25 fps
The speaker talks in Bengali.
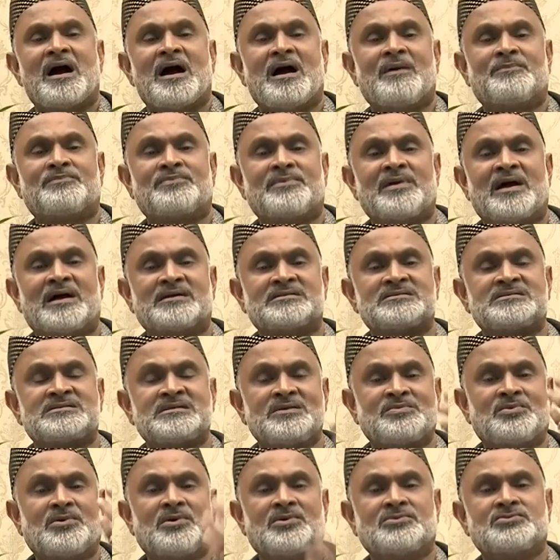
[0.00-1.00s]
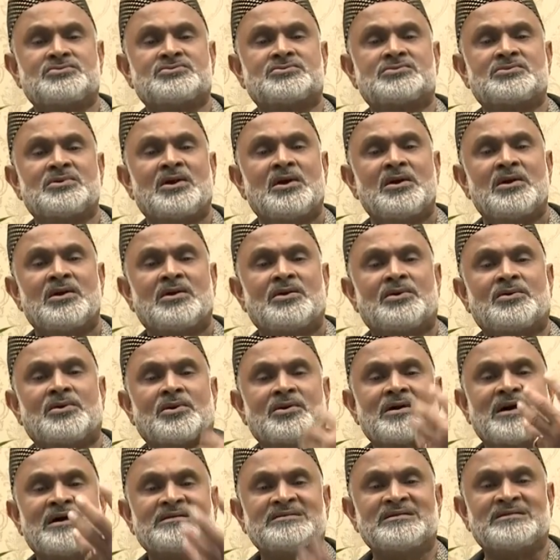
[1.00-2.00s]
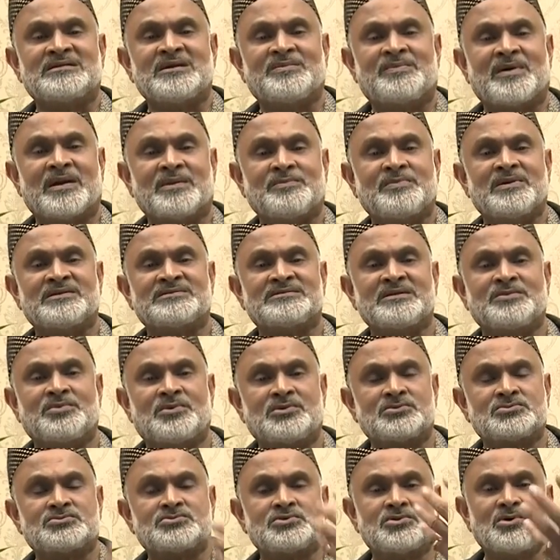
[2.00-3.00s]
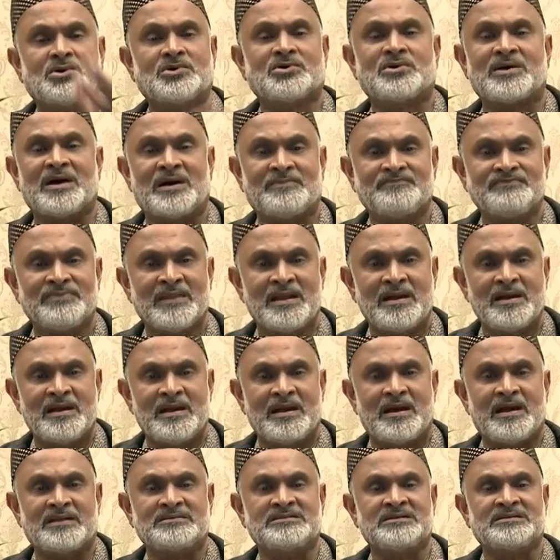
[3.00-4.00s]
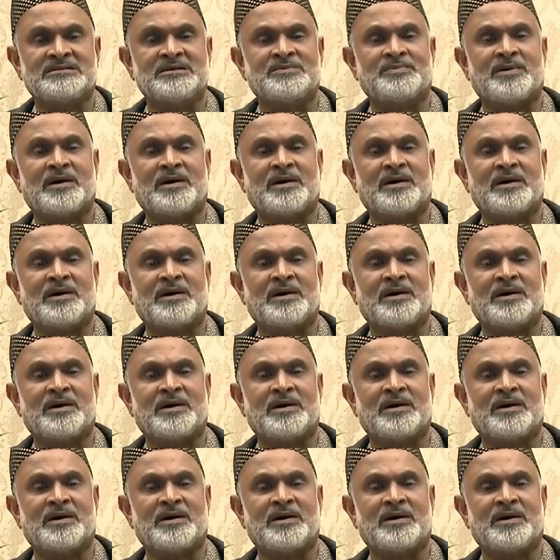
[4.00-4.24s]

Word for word: আপনার জীবন রক্ষা দিতে পারবে জীবন সুরক্ষা দিতে